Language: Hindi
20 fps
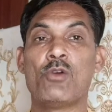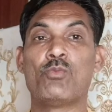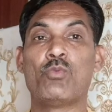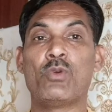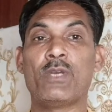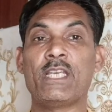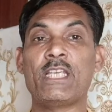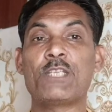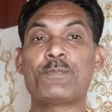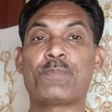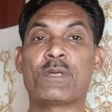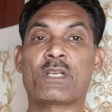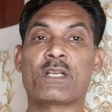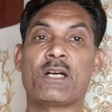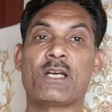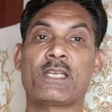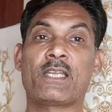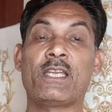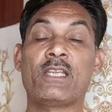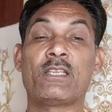वो इस
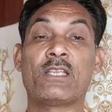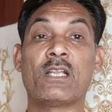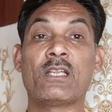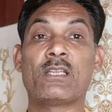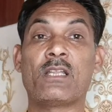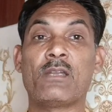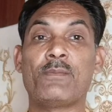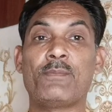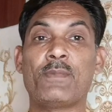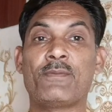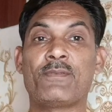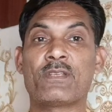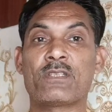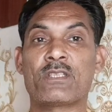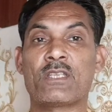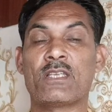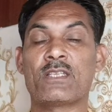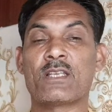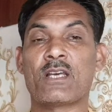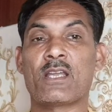प्रकार के दलदल में
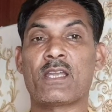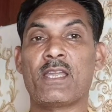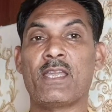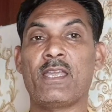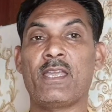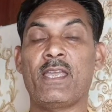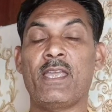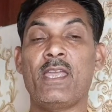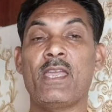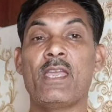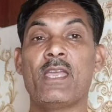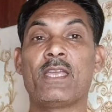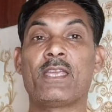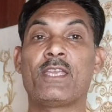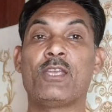फंसते जा रहे हैं